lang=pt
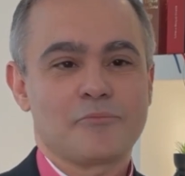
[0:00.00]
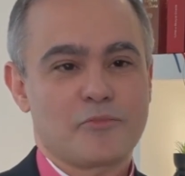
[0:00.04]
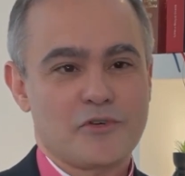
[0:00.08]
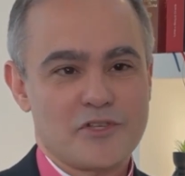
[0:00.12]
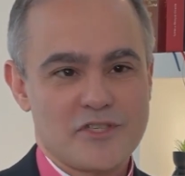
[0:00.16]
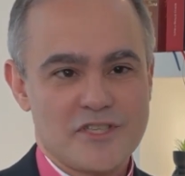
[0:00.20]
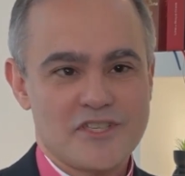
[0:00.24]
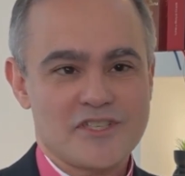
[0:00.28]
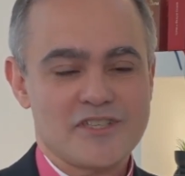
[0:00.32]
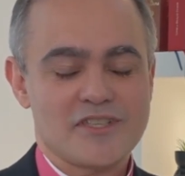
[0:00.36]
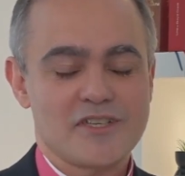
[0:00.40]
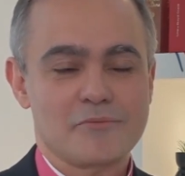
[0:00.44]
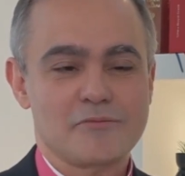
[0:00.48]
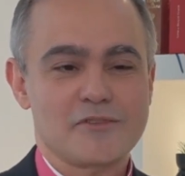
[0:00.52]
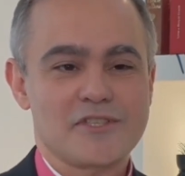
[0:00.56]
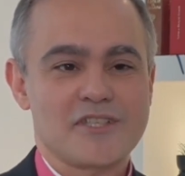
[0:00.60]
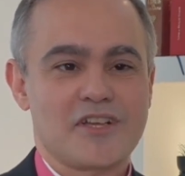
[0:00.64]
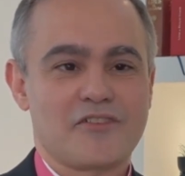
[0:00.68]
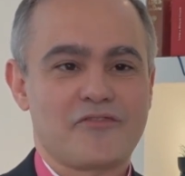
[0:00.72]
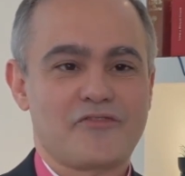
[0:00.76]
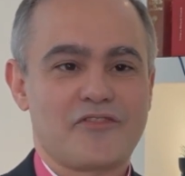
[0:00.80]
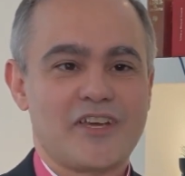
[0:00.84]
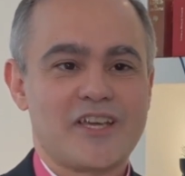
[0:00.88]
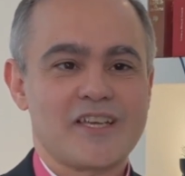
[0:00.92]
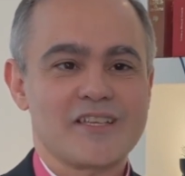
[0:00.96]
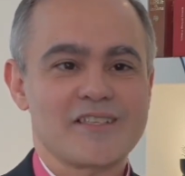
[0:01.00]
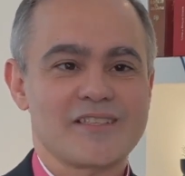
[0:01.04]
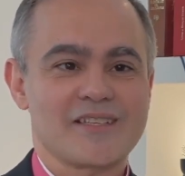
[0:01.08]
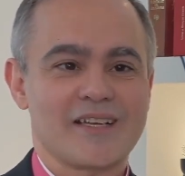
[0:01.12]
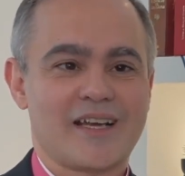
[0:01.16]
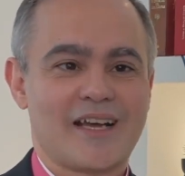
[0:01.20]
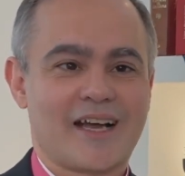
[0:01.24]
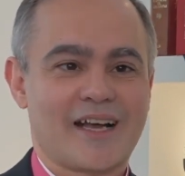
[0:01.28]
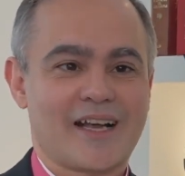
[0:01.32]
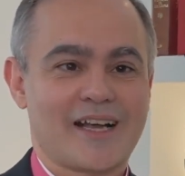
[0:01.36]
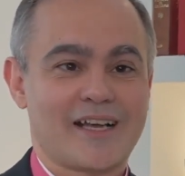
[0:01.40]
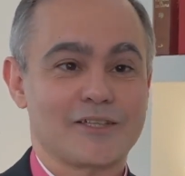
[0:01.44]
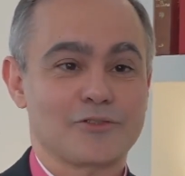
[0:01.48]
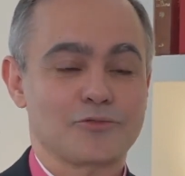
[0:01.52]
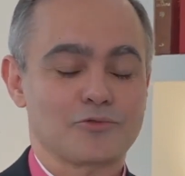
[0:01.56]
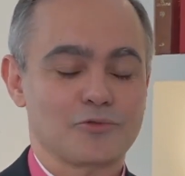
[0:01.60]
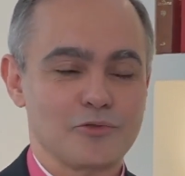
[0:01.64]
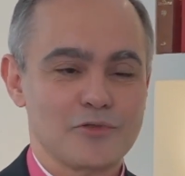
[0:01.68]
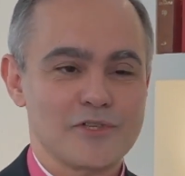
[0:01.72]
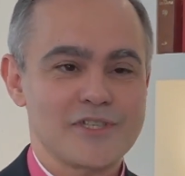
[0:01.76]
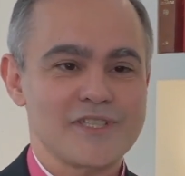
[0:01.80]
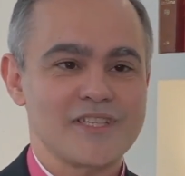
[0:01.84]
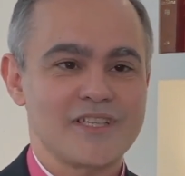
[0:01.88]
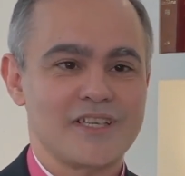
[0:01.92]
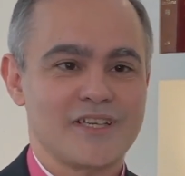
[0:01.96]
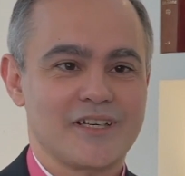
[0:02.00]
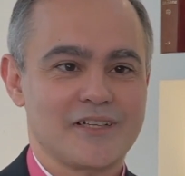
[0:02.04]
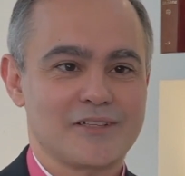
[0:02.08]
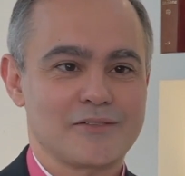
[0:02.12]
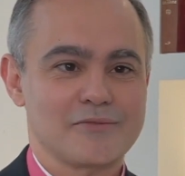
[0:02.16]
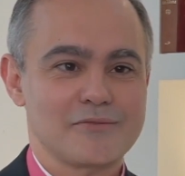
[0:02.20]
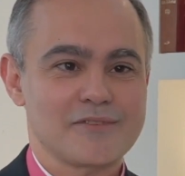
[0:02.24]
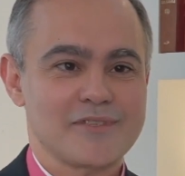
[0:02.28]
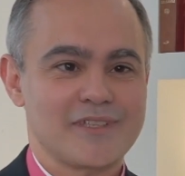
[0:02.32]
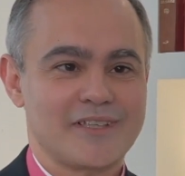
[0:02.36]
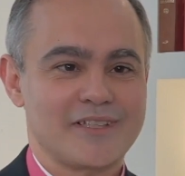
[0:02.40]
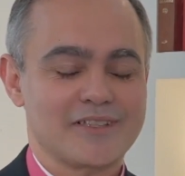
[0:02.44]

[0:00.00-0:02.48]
pois estamos na festa há 14 anos.